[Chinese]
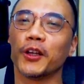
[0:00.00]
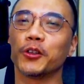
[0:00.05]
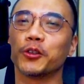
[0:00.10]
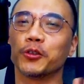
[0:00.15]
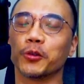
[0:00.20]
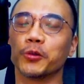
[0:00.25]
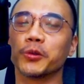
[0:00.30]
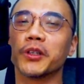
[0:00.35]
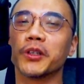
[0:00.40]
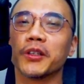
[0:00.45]

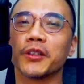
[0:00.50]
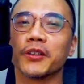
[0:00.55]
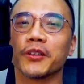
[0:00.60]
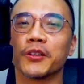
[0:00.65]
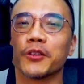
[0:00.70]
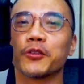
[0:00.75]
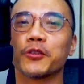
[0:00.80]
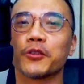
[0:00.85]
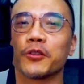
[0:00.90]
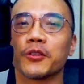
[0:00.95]
读的
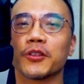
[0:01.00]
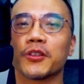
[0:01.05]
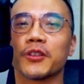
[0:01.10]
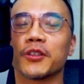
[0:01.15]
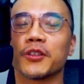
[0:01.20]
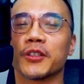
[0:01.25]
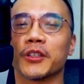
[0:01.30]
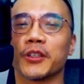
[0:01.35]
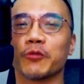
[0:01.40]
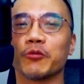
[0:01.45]

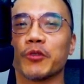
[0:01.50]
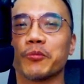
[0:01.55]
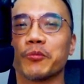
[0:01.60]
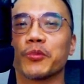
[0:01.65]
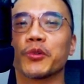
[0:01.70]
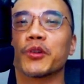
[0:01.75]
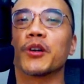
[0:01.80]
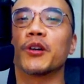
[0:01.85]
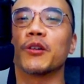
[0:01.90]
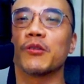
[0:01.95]
新闻
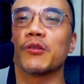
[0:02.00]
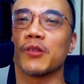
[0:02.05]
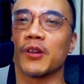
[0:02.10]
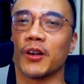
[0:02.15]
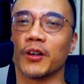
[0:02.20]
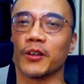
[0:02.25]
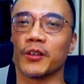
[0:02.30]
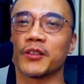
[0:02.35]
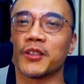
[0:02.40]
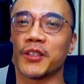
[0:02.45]
不够
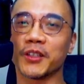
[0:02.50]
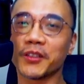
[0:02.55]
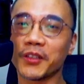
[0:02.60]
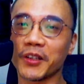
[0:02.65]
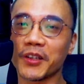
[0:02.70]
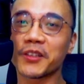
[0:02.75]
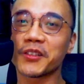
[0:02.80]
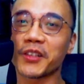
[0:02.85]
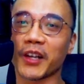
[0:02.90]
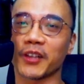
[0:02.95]
哈，今
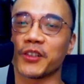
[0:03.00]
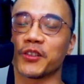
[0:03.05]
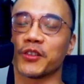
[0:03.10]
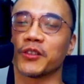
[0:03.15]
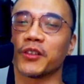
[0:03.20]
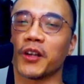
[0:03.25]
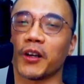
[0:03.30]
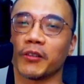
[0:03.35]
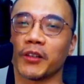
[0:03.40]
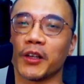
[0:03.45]
天才知
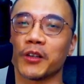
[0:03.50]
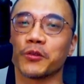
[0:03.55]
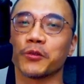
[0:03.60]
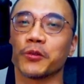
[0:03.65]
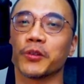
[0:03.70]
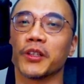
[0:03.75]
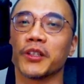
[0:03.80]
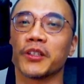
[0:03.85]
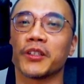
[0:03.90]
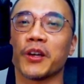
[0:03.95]
道。那如
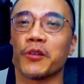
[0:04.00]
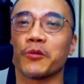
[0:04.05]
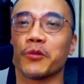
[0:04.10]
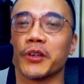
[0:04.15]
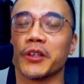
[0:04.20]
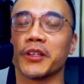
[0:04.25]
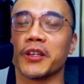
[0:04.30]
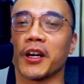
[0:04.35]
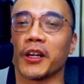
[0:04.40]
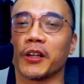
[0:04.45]
果你像
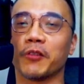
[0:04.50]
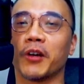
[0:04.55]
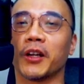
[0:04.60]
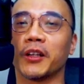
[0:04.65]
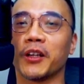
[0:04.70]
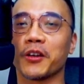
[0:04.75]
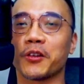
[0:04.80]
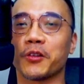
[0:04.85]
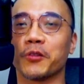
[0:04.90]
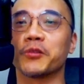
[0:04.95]
我一样的话，
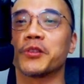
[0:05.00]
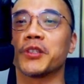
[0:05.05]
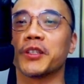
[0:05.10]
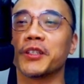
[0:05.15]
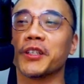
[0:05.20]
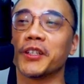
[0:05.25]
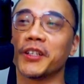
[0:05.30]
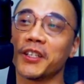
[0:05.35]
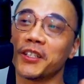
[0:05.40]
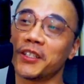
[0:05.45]
那恭喜
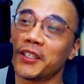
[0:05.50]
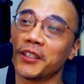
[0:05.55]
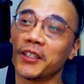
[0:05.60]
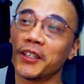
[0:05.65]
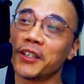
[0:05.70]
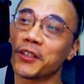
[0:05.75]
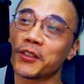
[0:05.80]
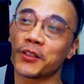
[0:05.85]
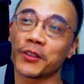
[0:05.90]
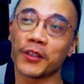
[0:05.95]
你，你今天
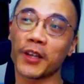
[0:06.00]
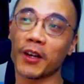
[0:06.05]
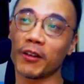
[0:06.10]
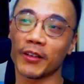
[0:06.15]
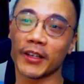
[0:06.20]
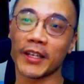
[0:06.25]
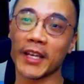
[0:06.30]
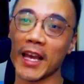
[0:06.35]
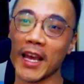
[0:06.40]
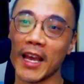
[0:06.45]
也知道
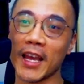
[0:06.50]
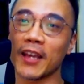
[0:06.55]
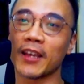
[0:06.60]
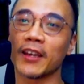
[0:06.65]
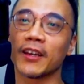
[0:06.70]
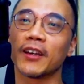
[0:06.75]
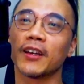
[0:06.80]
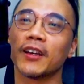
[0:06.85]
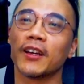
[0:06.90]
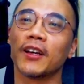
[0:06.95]
了耶。
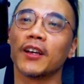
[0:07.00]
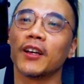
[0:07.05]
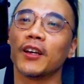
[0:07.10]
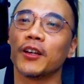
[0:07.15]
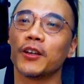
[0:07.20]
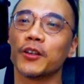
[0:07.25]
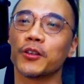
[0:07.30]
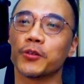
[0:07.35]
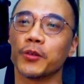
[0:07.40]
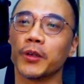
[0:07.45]

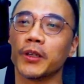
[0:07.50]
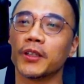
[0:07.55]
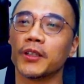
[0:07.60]
所以